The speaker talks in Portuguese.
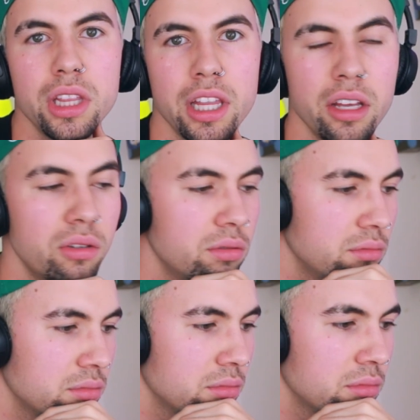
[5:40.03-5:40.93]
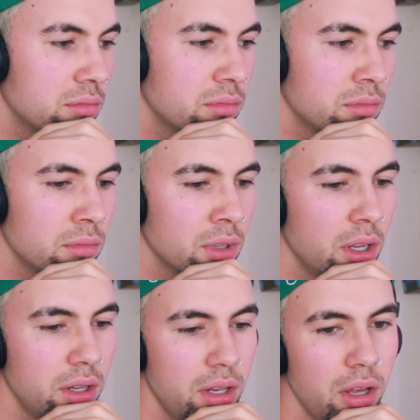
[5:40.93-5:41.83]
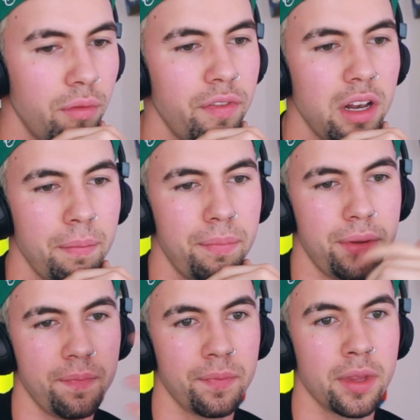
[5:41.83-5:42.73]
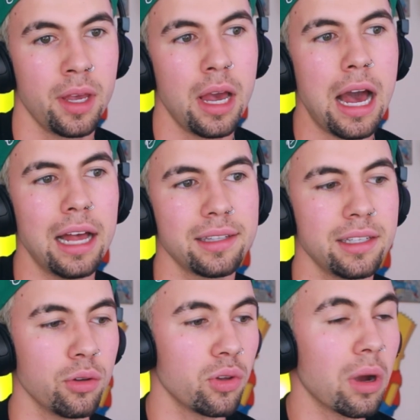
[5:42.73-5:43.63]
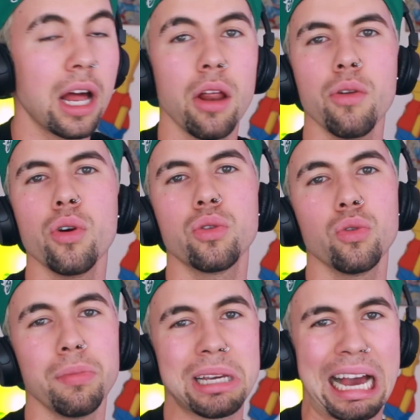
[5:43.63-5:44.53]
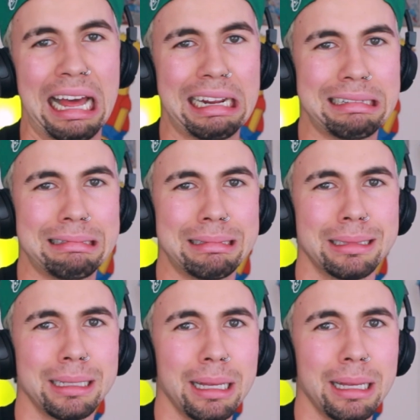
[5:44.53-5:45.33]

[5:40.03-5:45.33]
Twitter? Não, Felipe. Assim, eu tenho um canal no YouTube, cara.